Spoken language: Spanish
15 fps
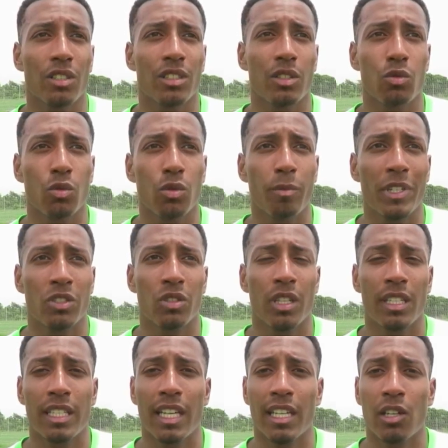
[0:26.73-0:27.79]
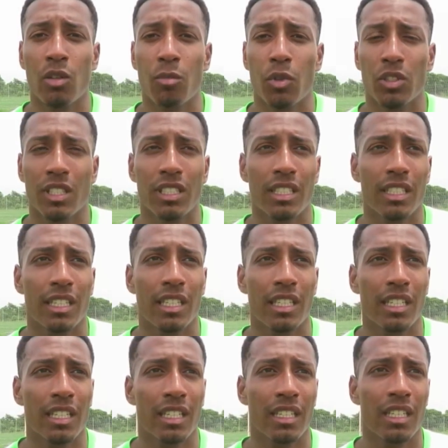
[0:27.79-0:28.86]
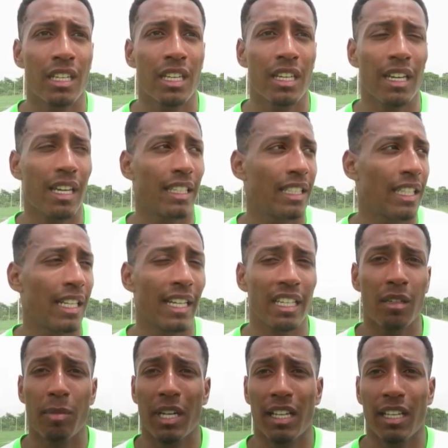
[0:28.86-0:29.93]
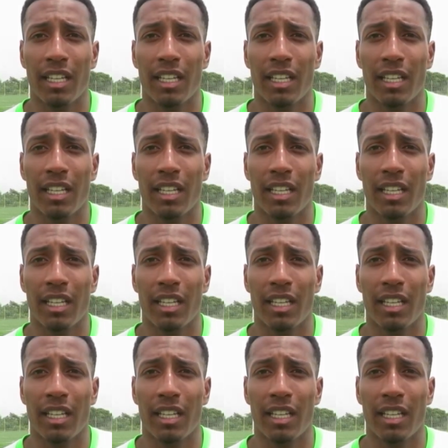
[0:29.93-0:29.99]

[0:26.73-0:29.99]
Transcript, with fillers: actitud, personalidad, que es lo importante que hay que tener aquí para